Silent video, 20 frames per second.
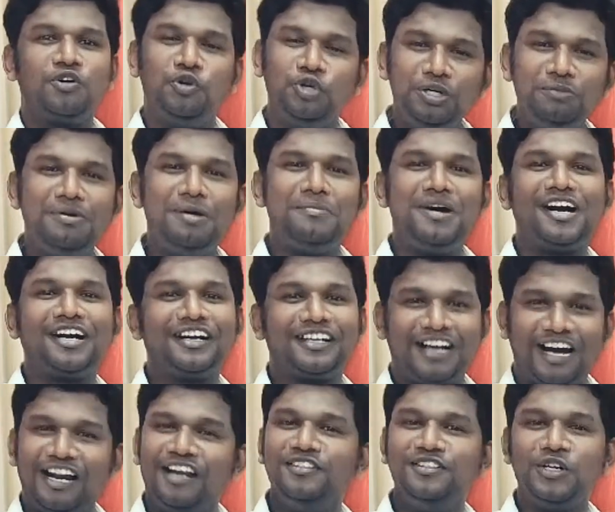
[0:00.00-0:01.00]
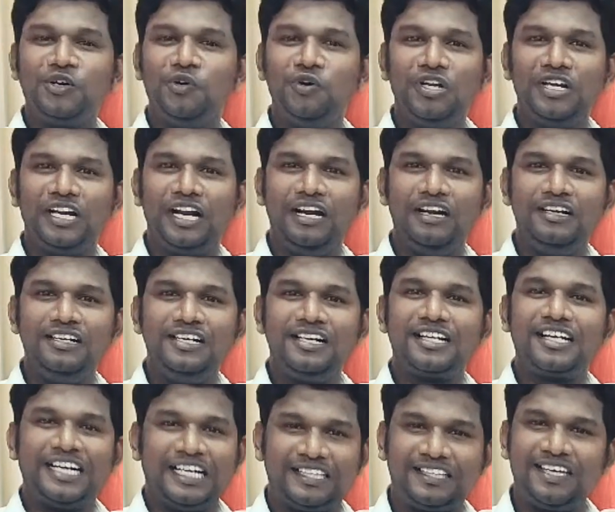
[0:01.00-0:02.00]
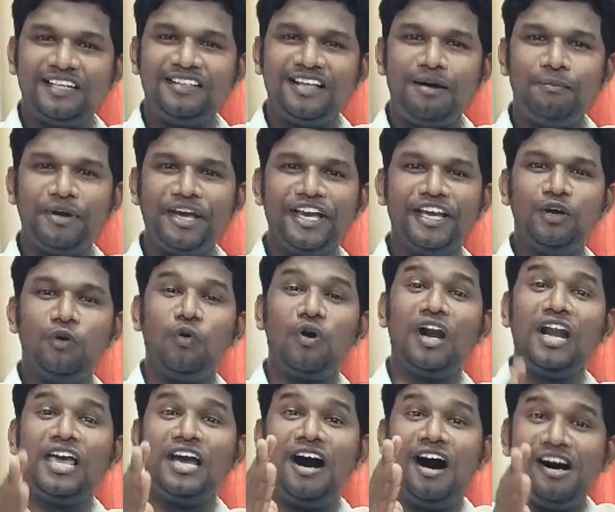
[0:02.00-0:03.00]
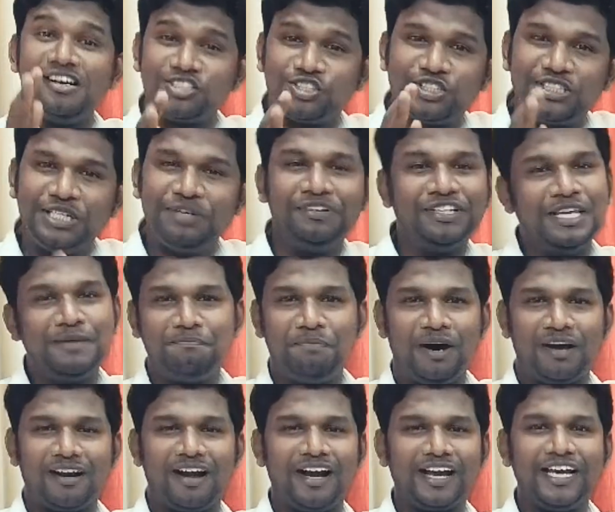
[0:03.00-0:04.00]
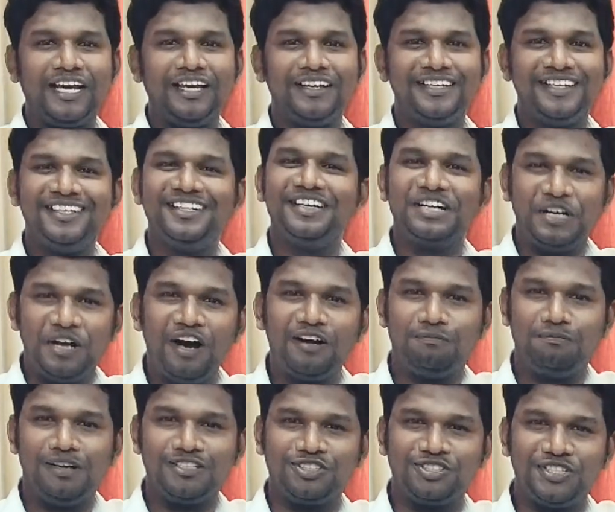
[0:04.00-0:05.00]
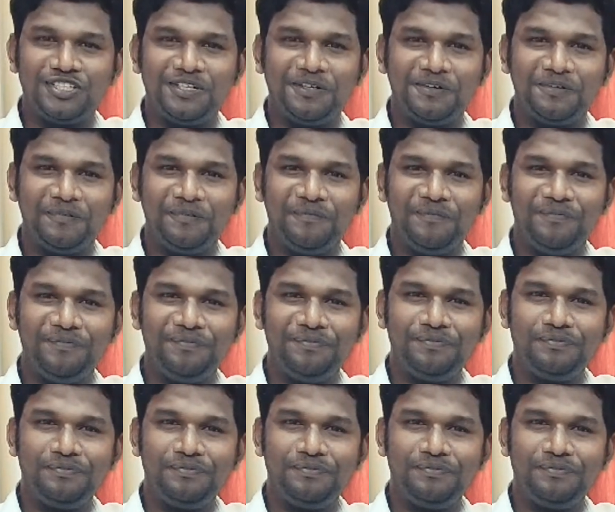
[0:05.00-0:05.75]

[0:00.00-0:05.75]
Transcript: குடும்பமாக கலந்து கொள்ளுங்கள் கத்ததாமே உங்களை ஆசிர்வதிப்பாராக காட் பிளஸ் யூ